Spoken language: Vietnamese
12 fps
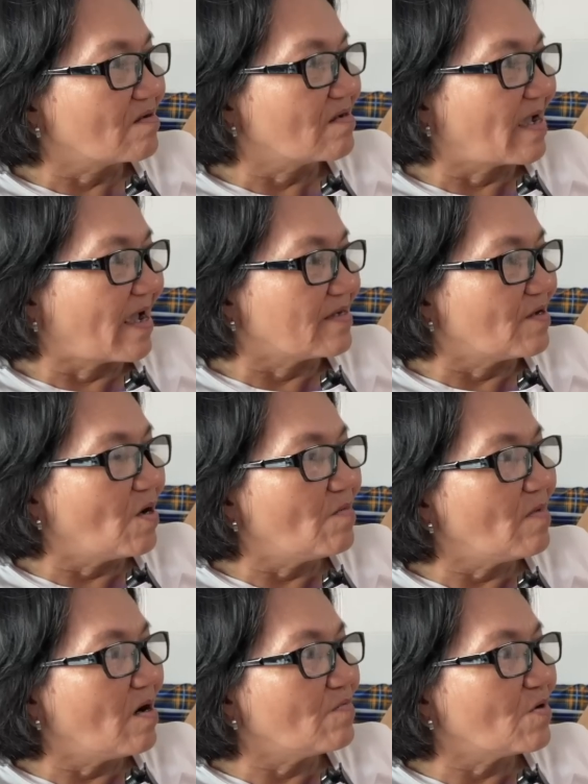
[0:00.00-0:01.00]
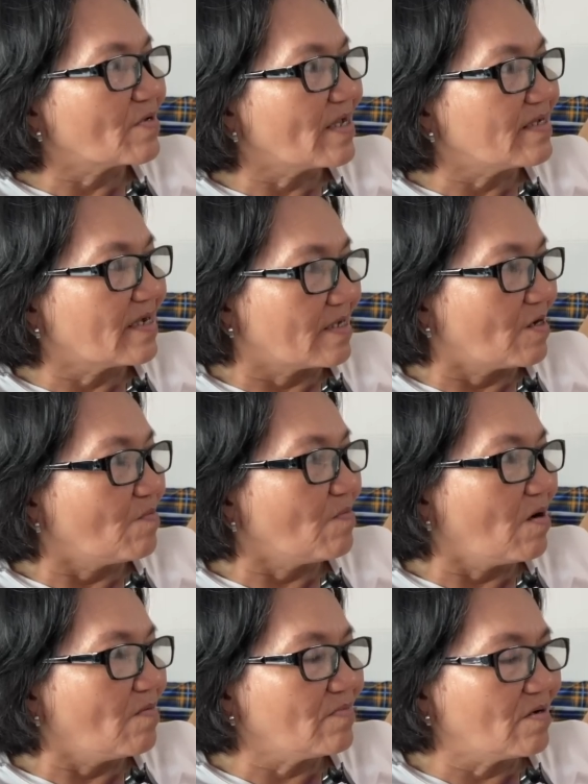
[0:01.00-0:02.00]
ngày nó ốm ốm cô thấy ngày ốm
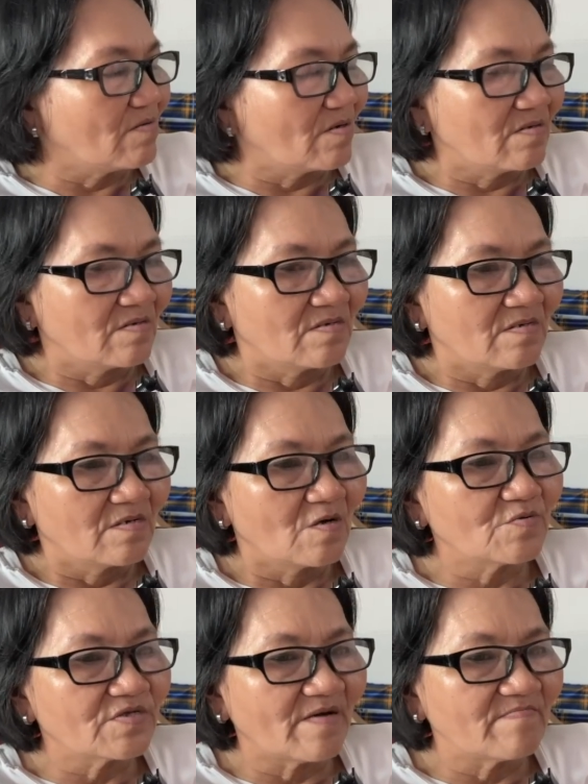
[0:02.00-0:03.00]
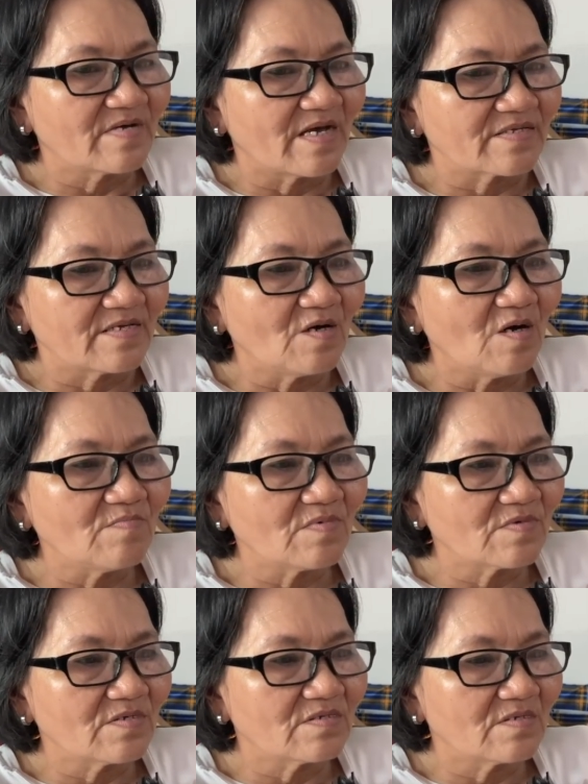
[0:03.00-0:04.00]
ốm không con trăm ngày thấy
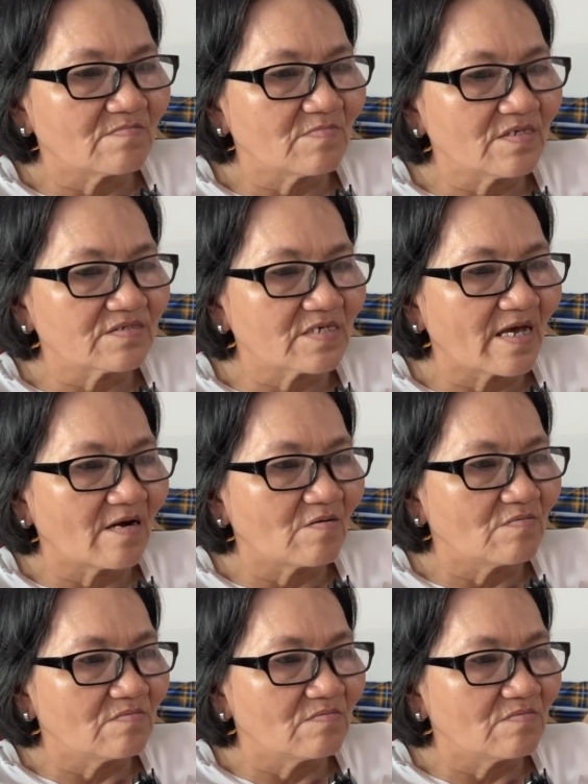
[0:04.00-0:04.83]
ốm không biết làm sao